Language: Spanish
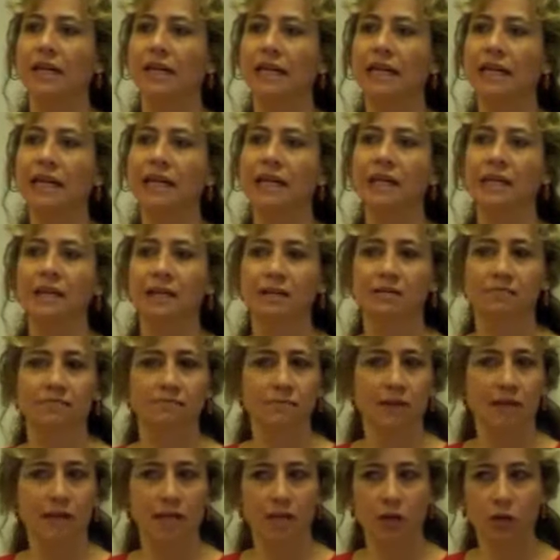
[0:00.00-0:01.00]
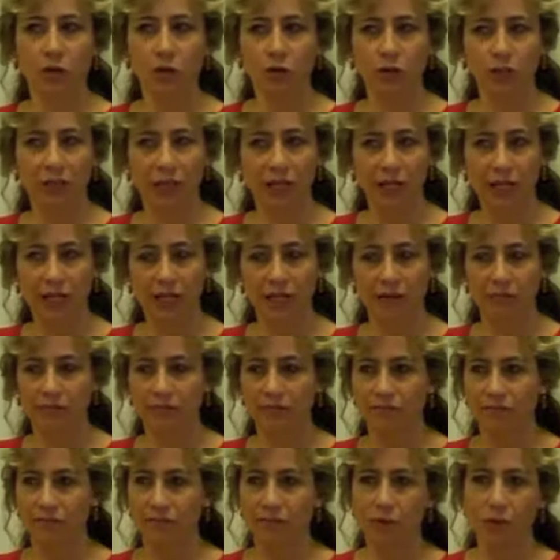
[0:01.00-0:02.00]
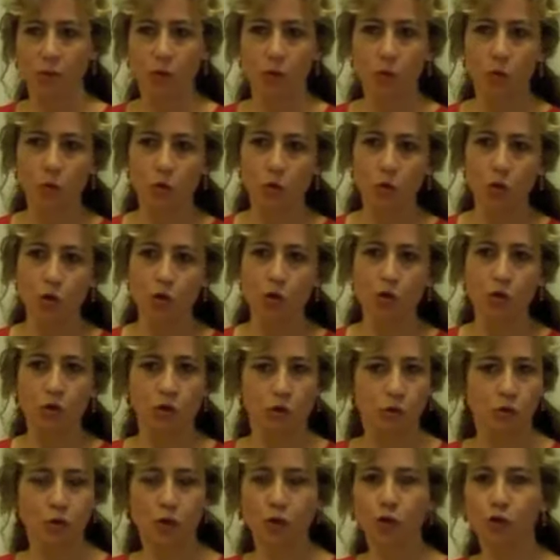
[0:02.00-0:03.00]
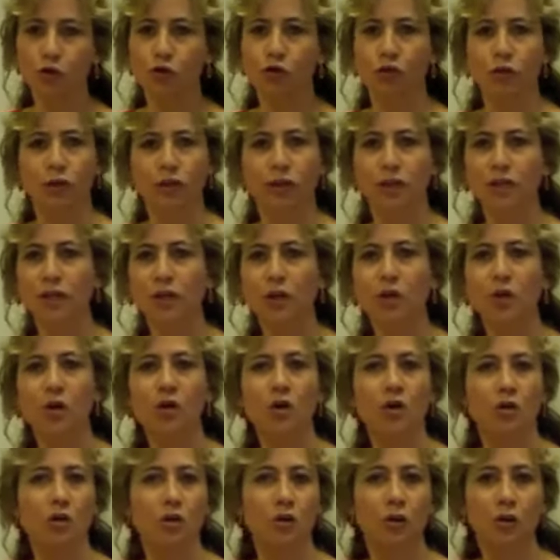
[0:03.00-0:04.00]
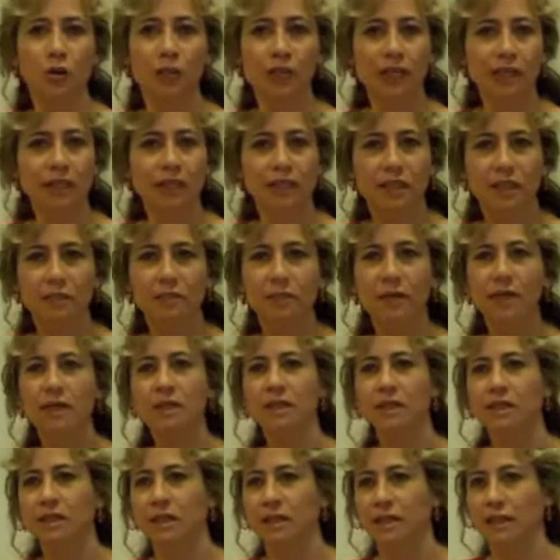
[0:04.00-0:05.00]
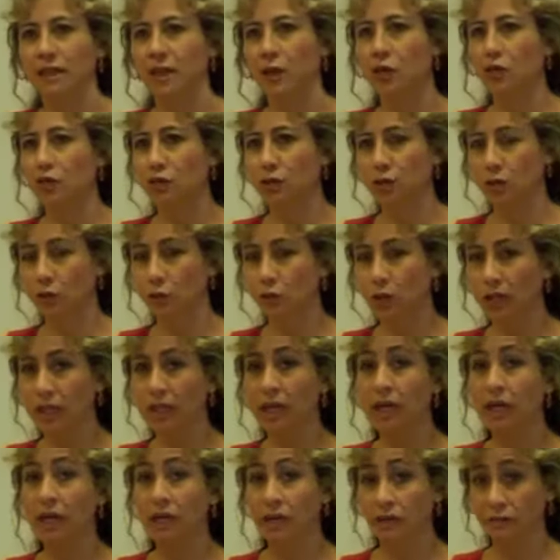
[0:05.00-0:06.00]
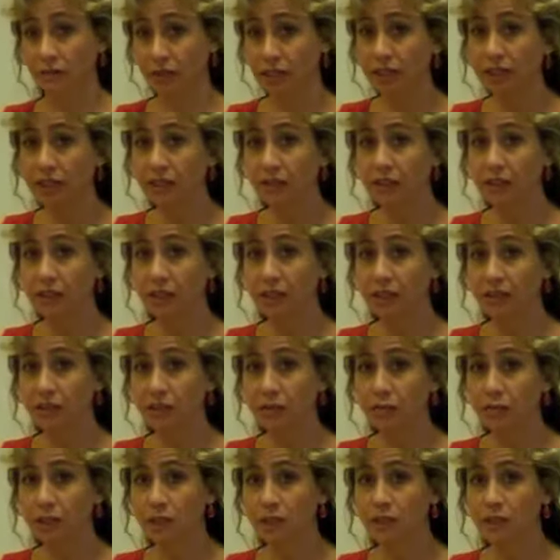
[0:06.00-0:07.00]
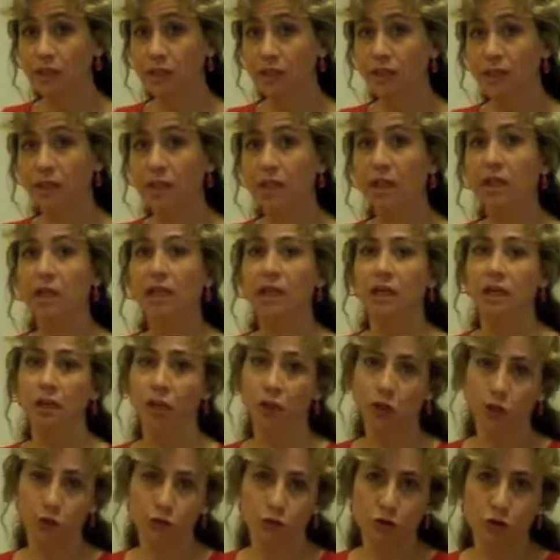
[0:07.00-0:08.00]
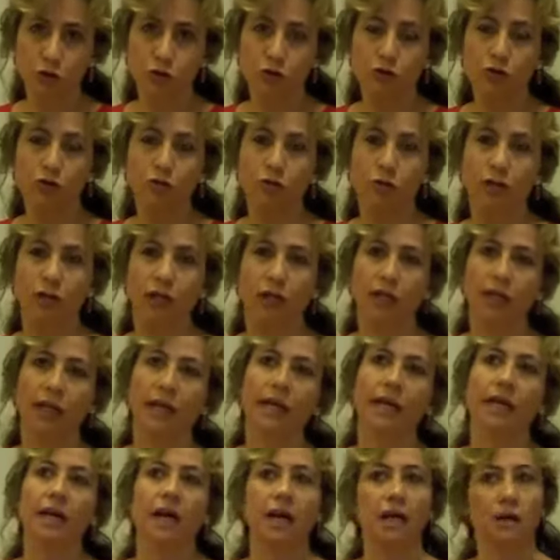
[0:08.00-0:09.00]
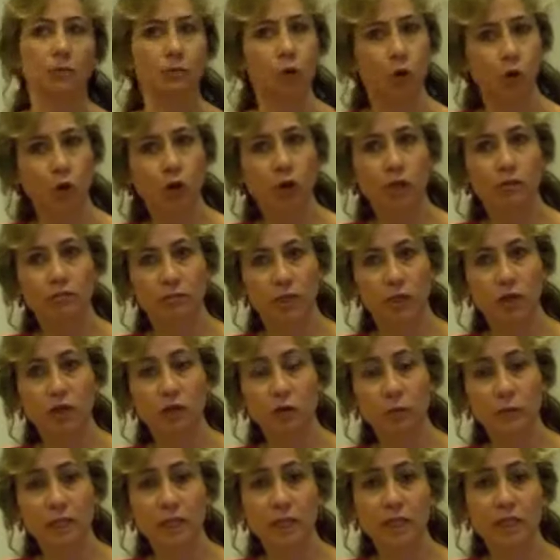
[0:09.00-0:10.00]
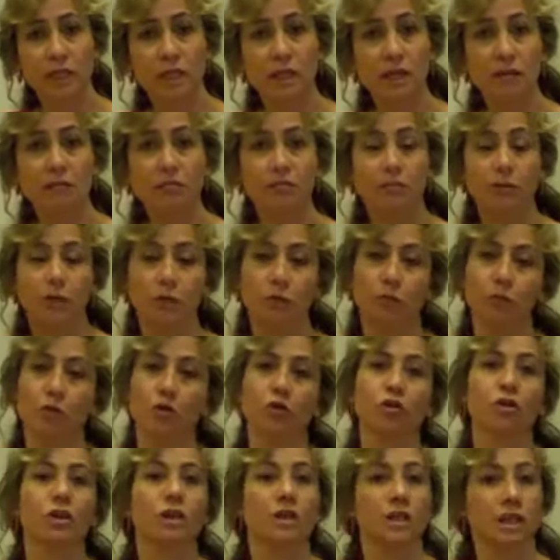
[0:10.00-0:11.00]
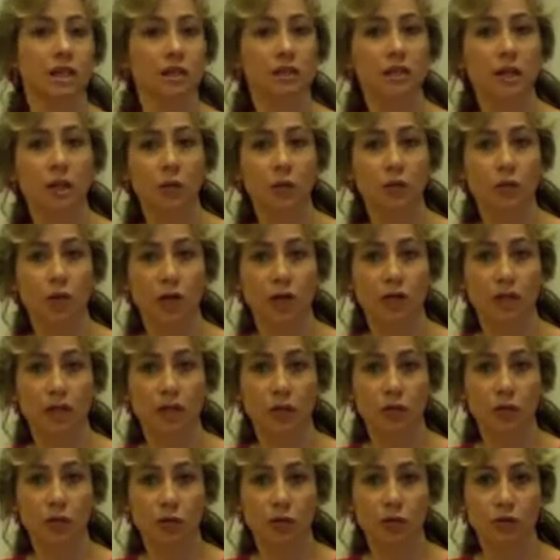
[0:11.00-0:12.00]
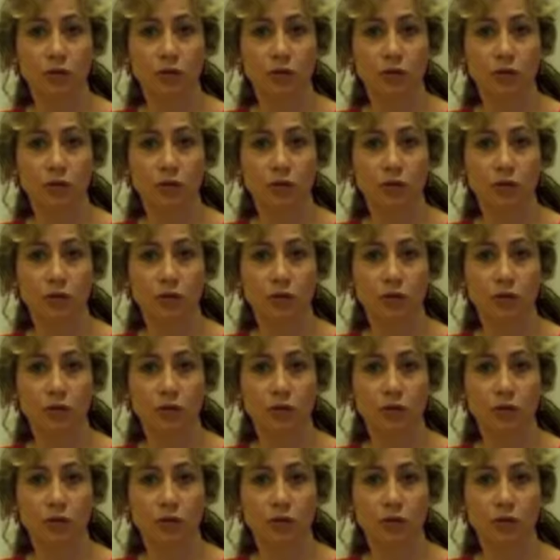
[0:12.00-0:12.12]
que encontrará uno, dos, cinco o diez temas que con seguridad le afectan directamente y otros que a lo mejor en menor medida, pero por los que siente alguna inquietud